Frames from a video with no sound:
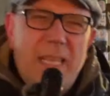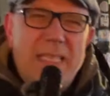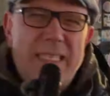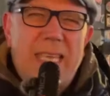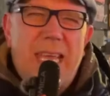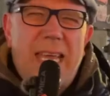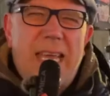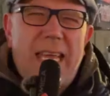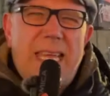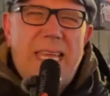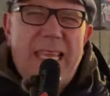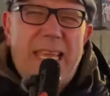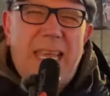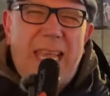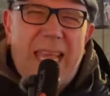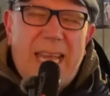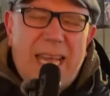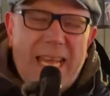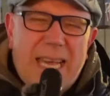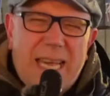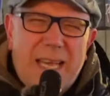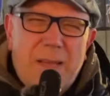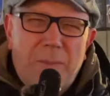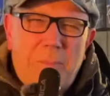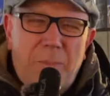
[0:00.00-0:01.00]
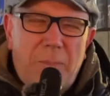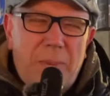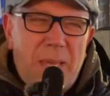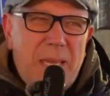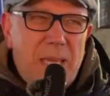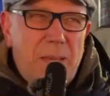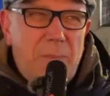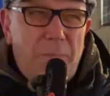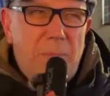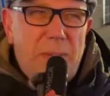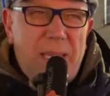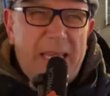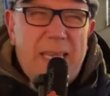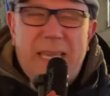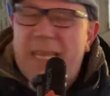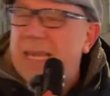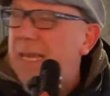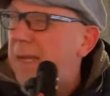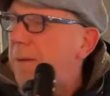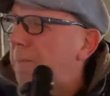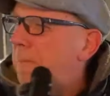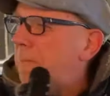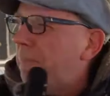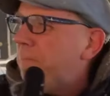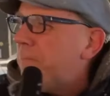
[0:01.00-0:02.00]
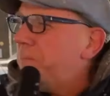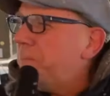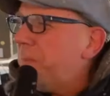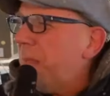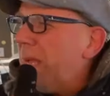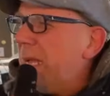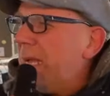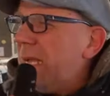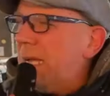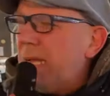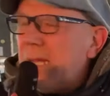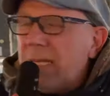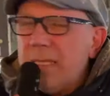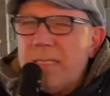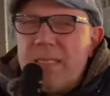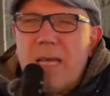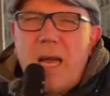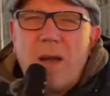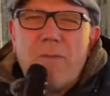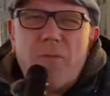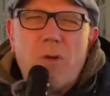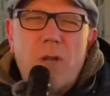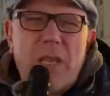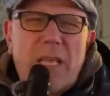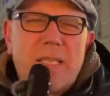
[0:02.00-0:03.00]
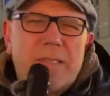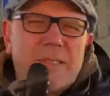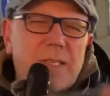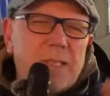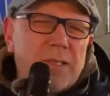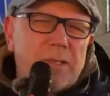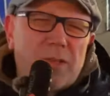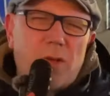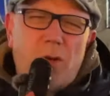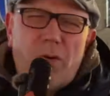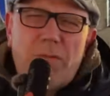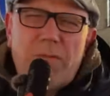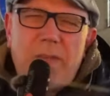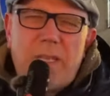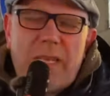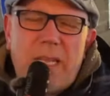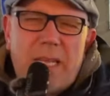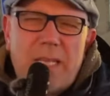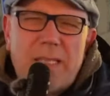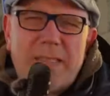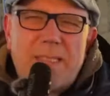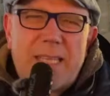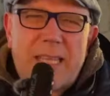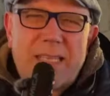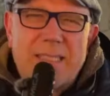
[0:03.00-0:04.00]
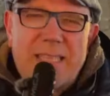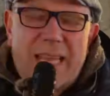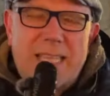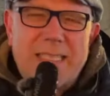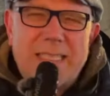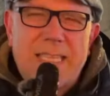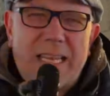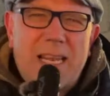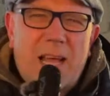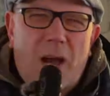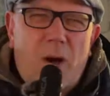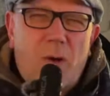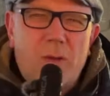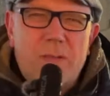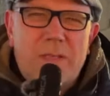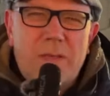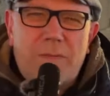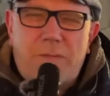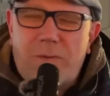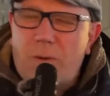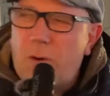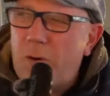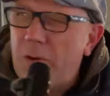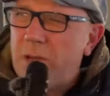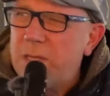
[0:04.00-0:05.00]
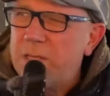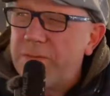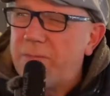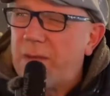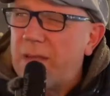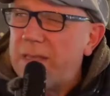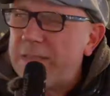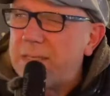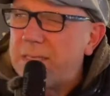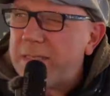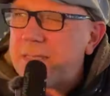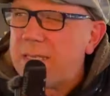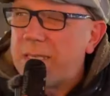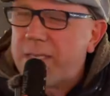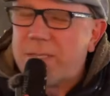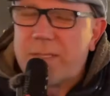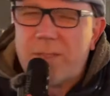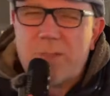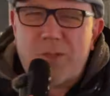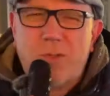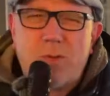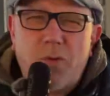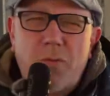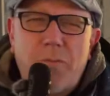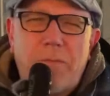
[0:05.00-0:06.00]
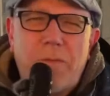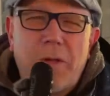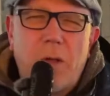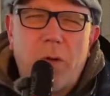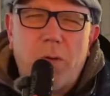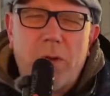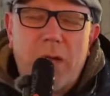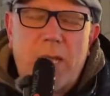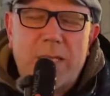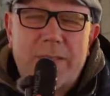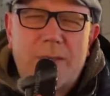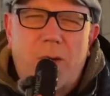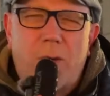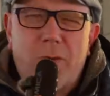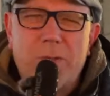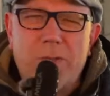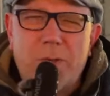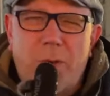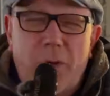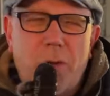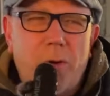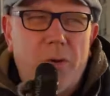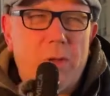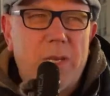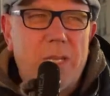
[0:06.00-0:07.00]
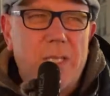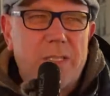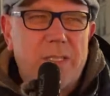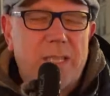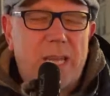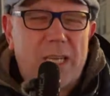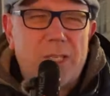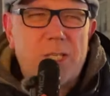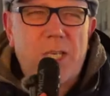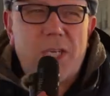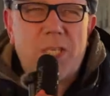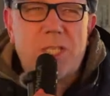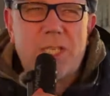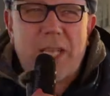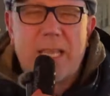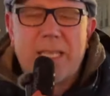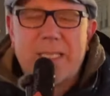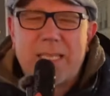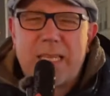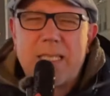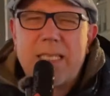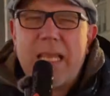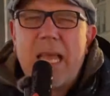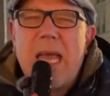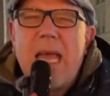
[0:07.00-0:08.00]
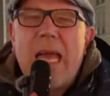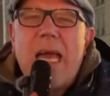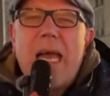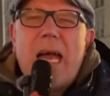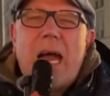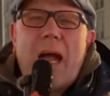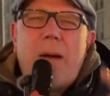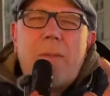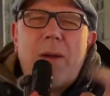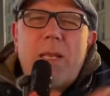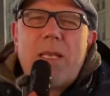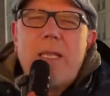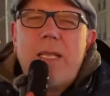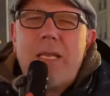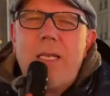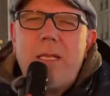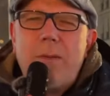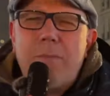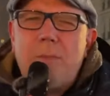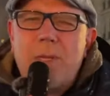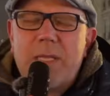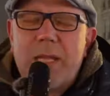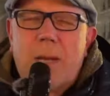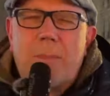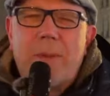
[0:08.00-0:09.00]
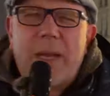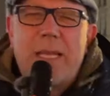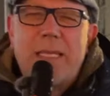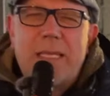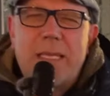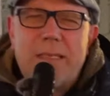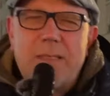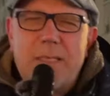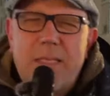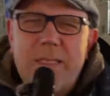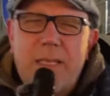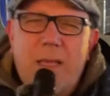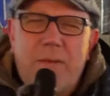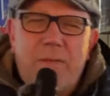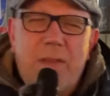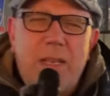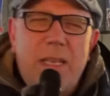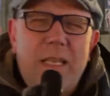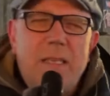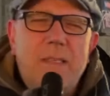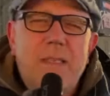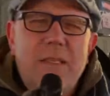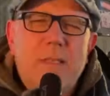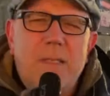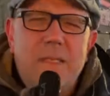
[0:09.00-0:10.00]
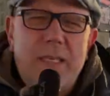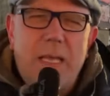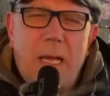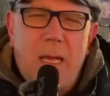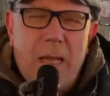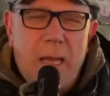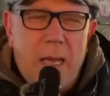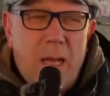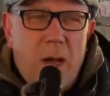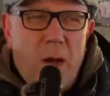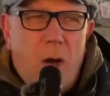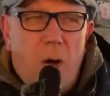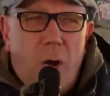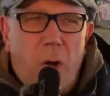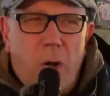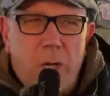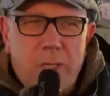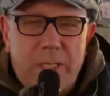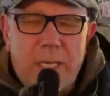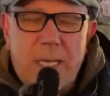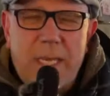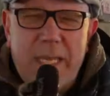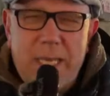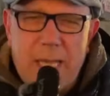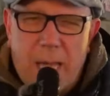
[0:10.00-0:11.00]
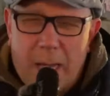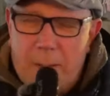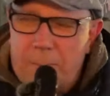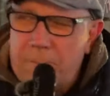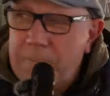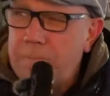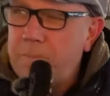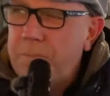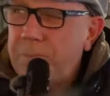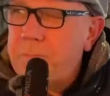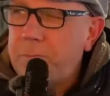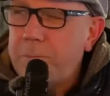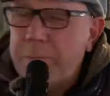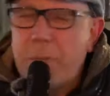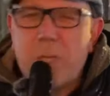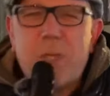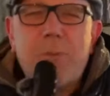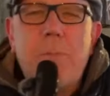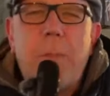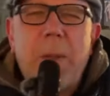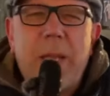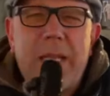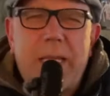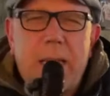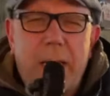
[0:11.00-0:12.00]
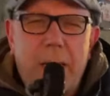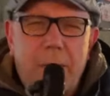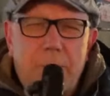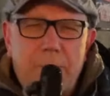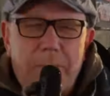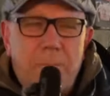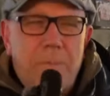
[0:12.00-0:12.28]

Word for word: der RBB. Da, wo letztens irgendwie eine Intendantin rausgeflogen ist, weil sie sich zu viel 100.000 Euro in die Tasche gesteckt hat. Aber die lieben Mitarbeiter sind ja wenigstens heute hier. Bis später.